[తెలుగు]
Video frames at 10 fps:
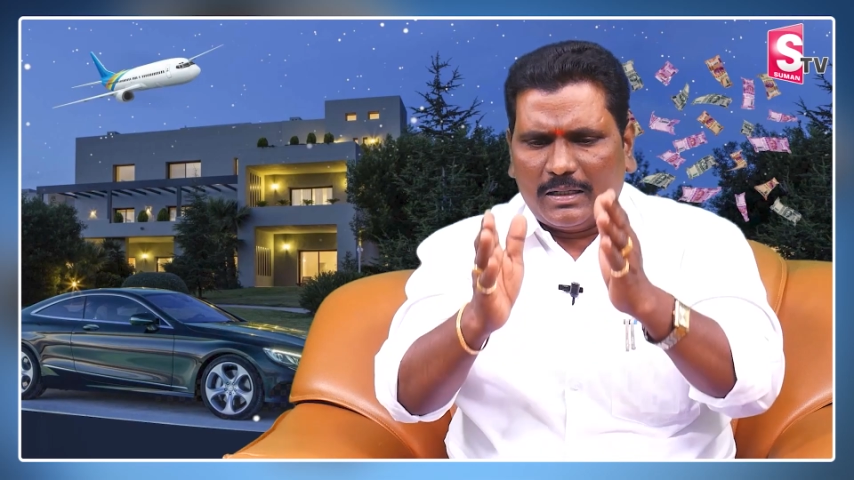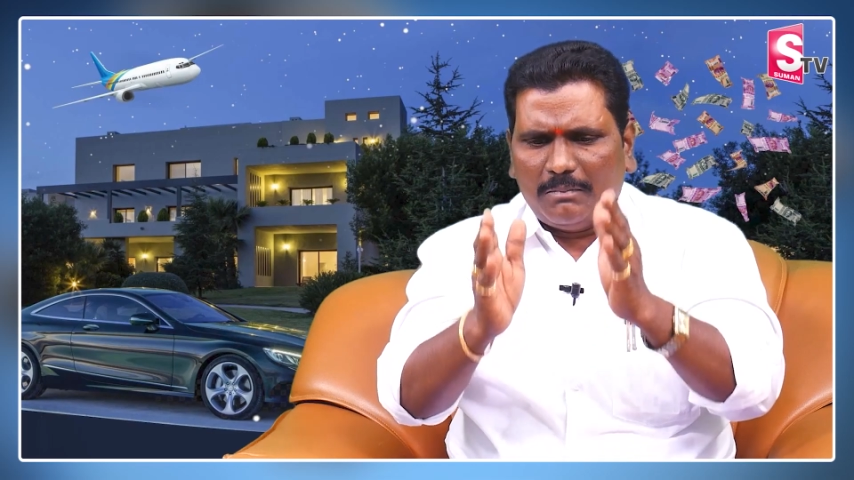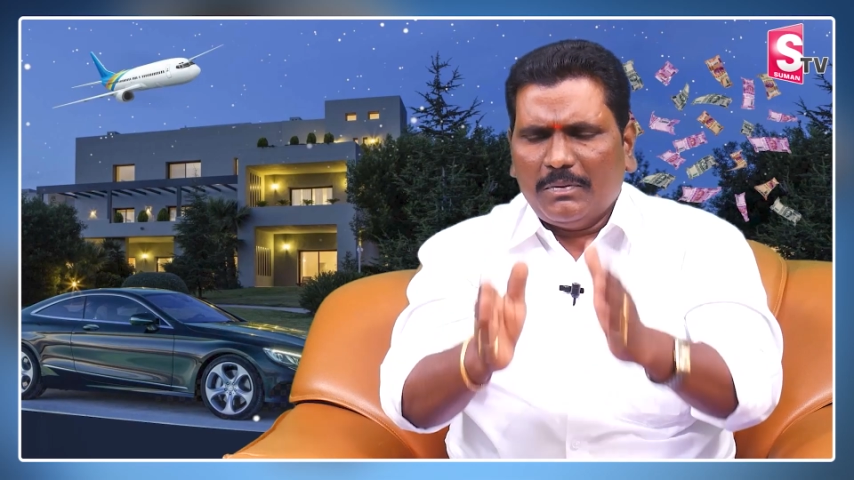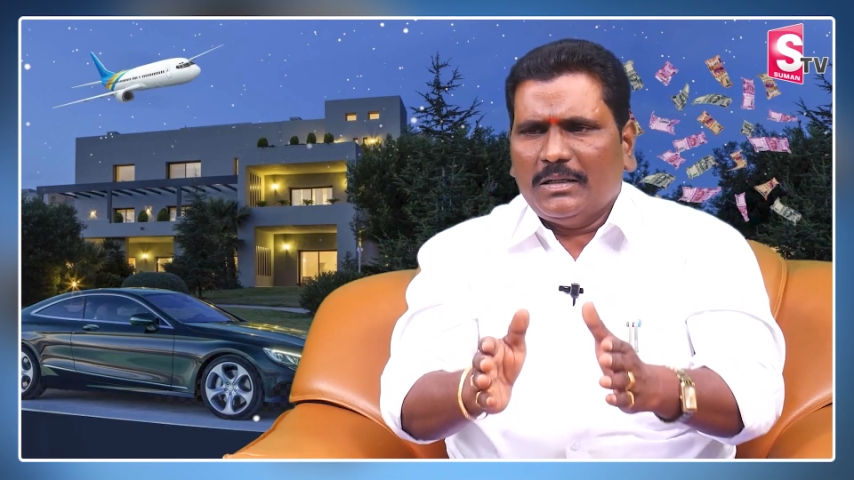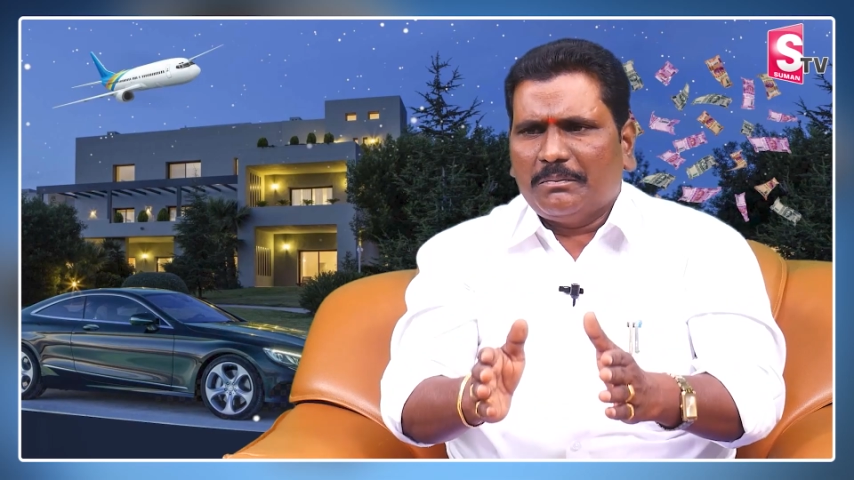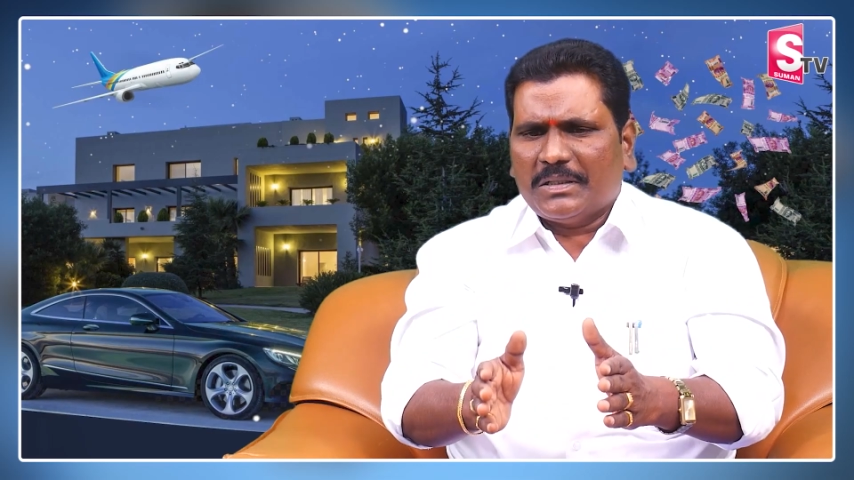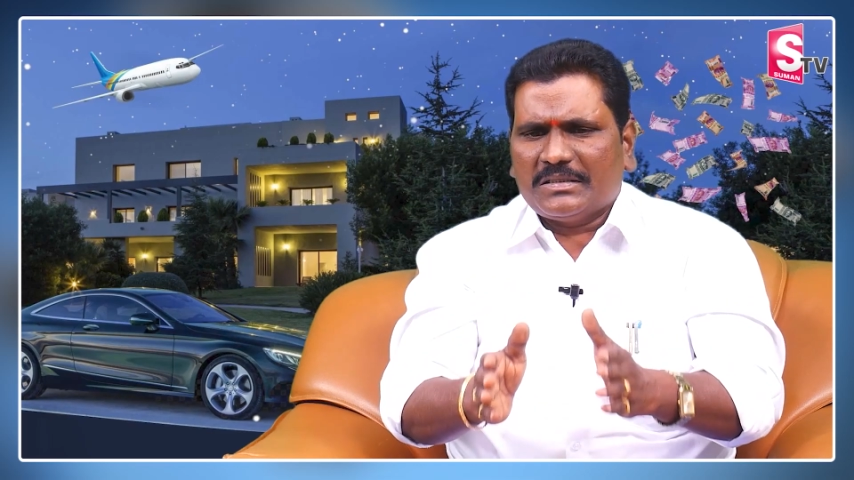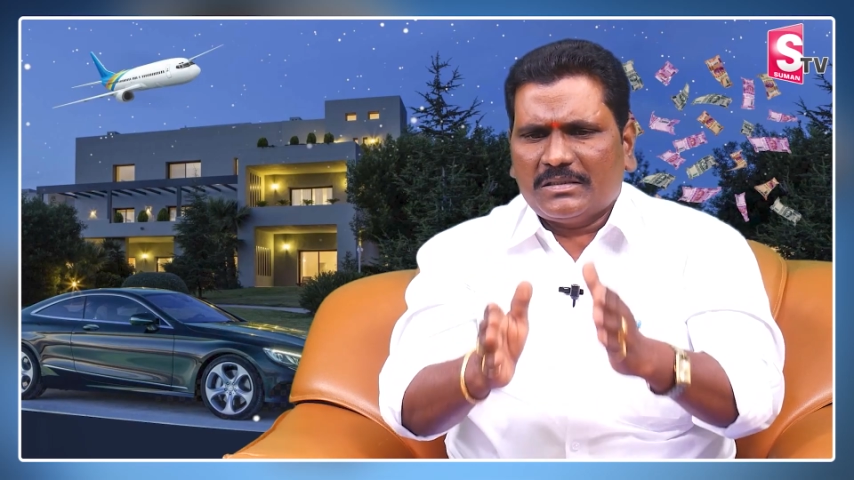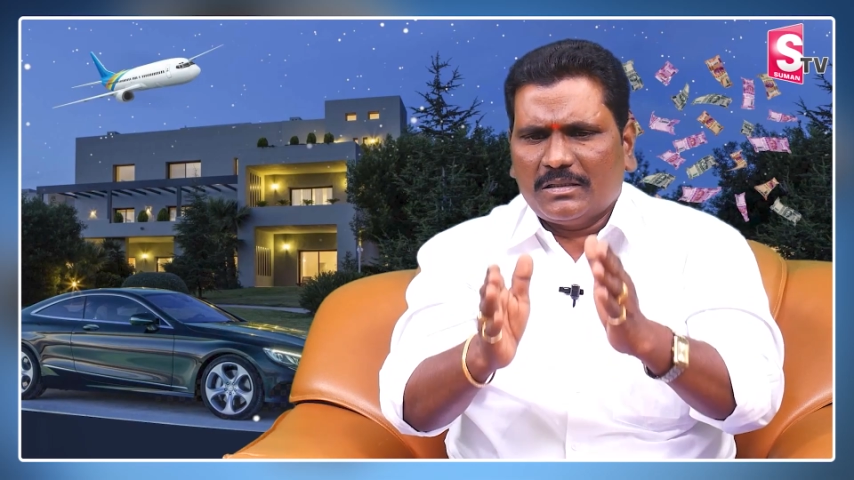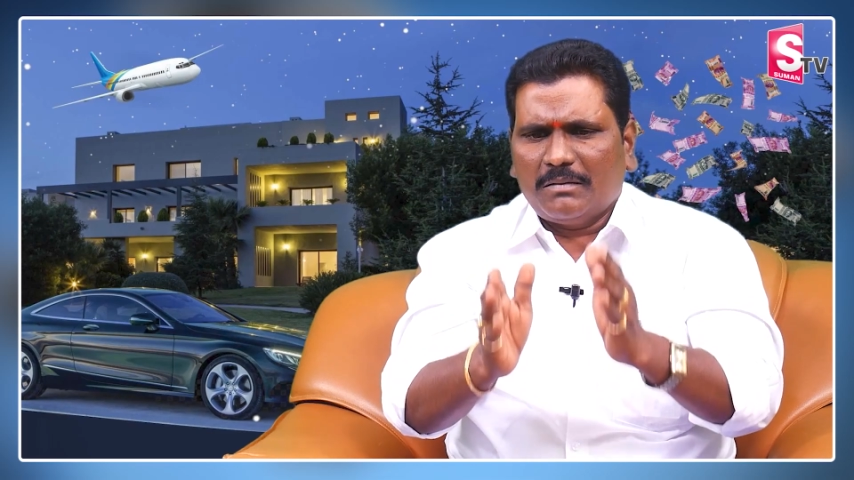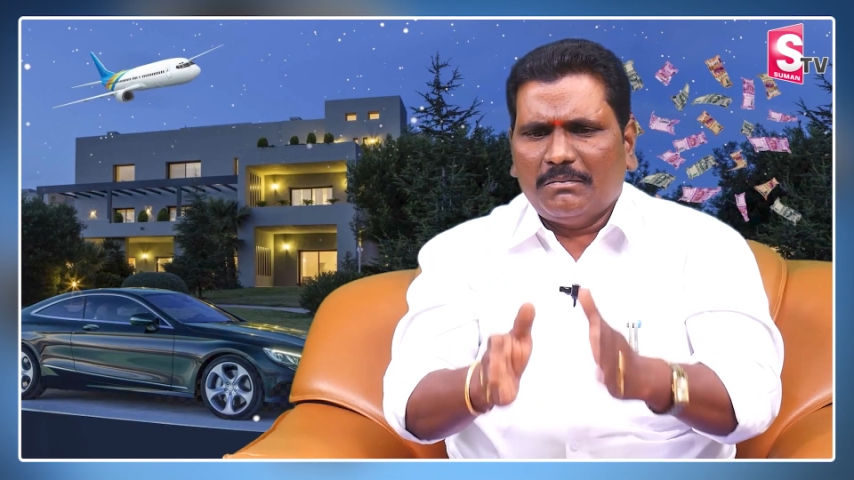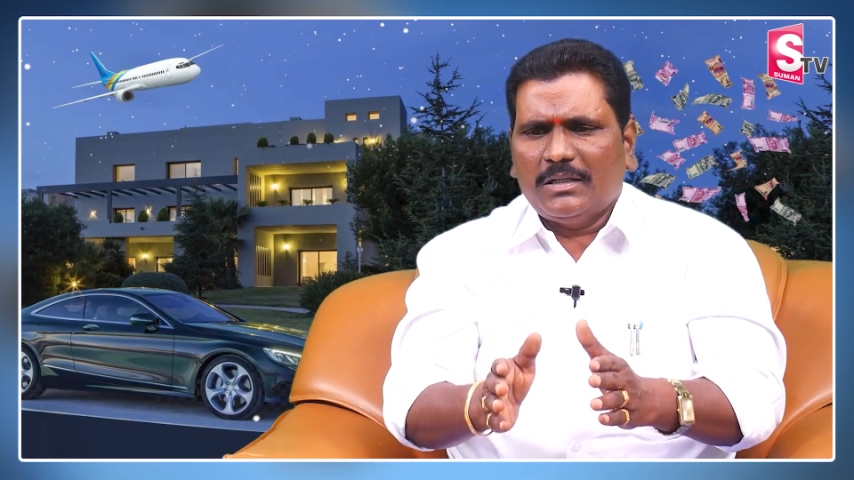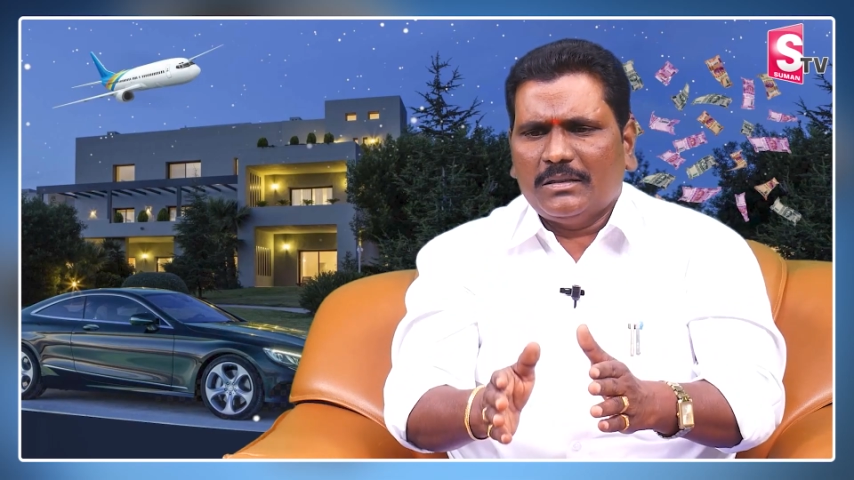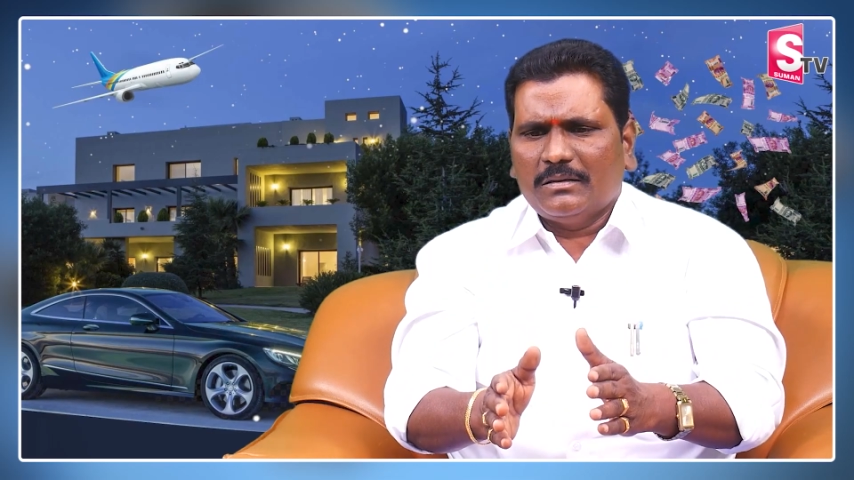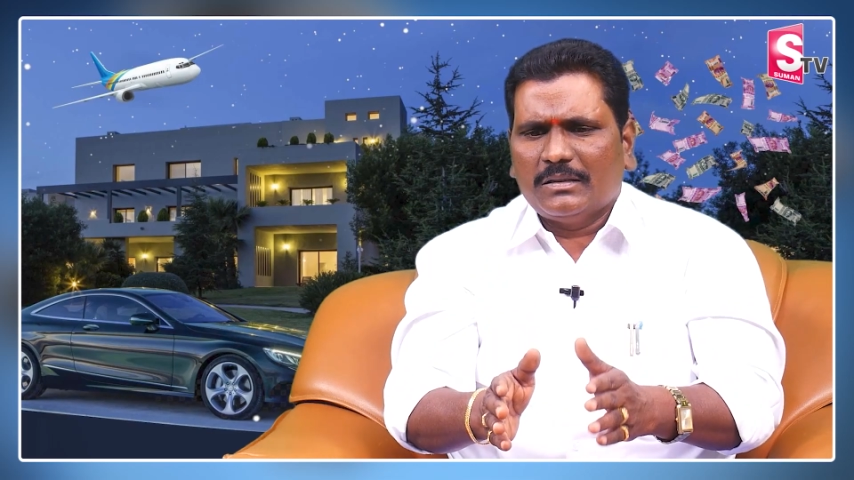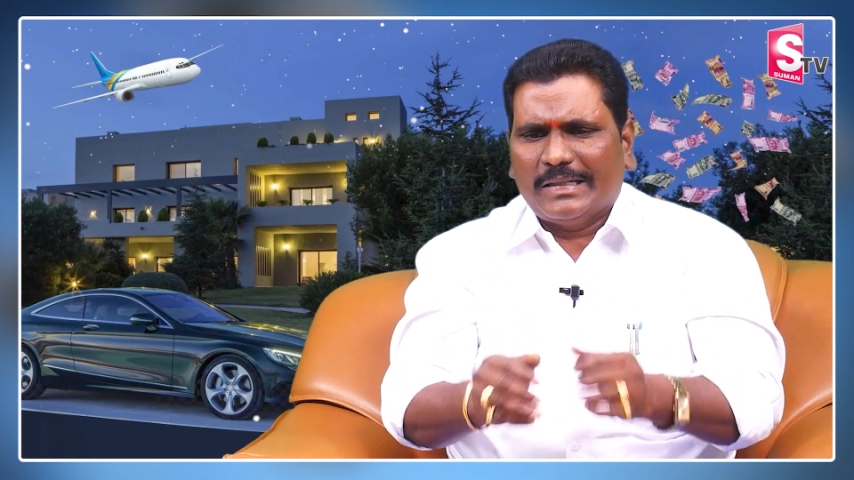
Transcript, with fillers: నమ్మాలి ఫస్ట్ నమ్మాలి